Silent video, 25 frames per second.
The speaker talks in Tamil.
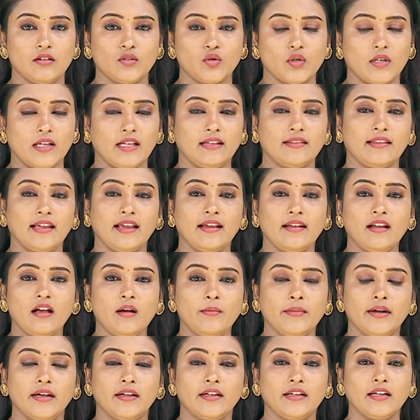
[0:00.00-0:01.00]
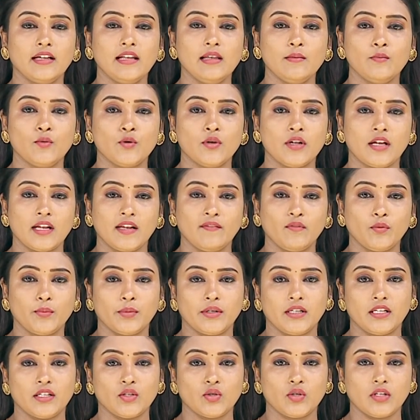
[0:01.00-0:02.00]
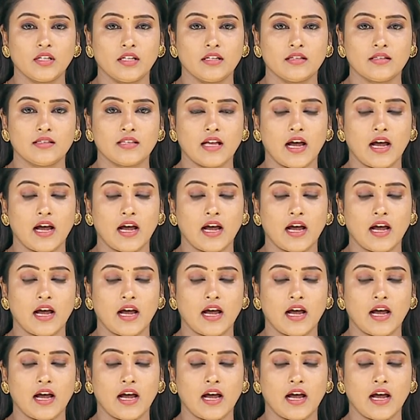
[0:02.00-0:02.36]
சென்னை தேனாம்பேட்டையில் முன்னறிவிப்பு இன்றி